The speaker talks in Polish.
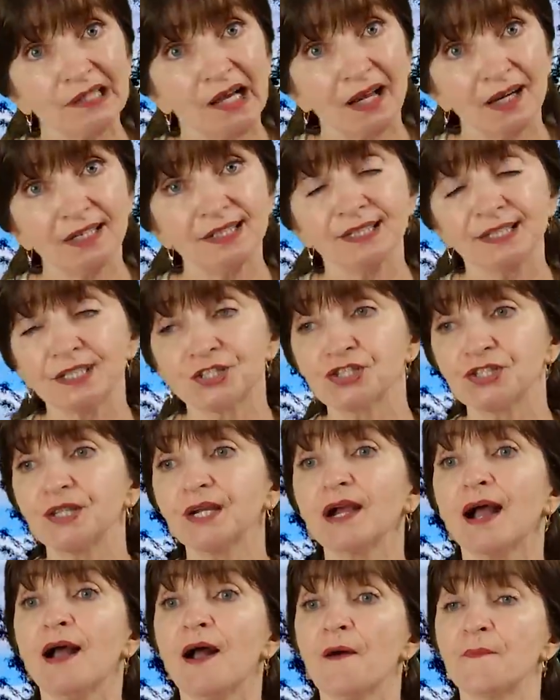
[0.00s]

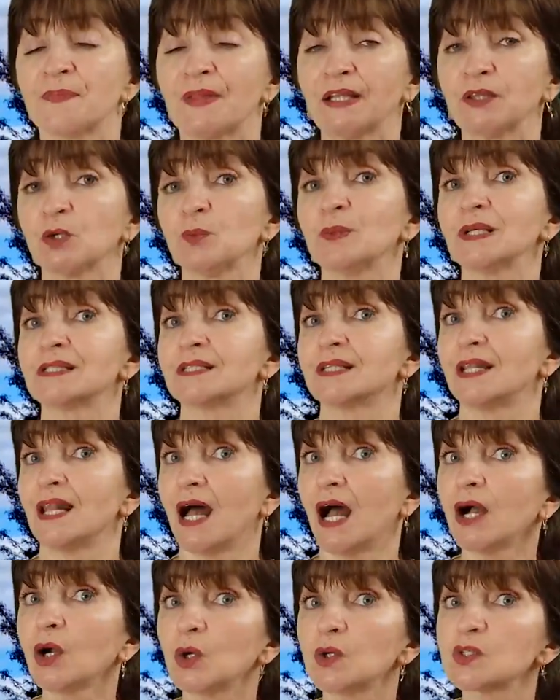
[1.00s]
alergicznych, natomiast
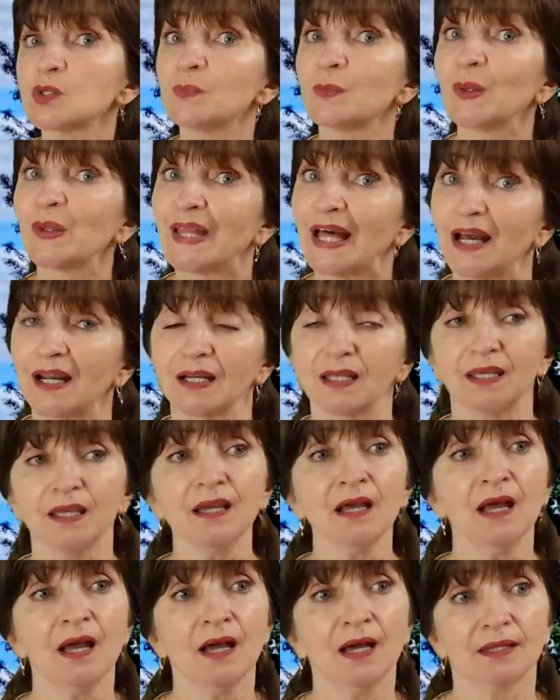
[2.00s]
dla
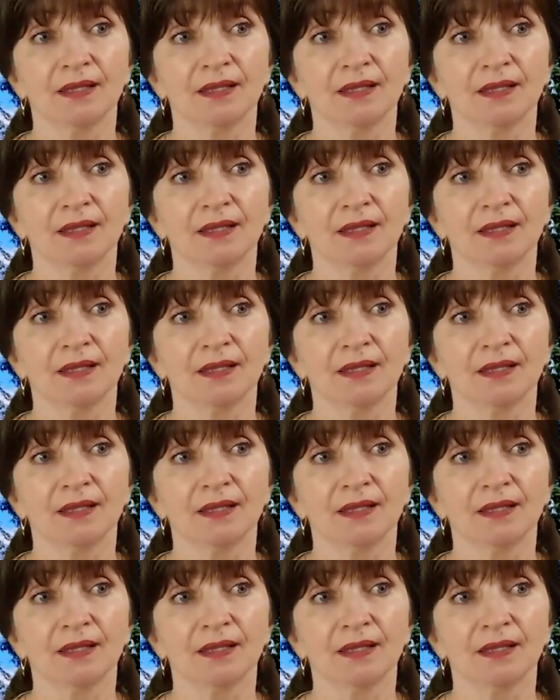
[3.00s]
gospodarki,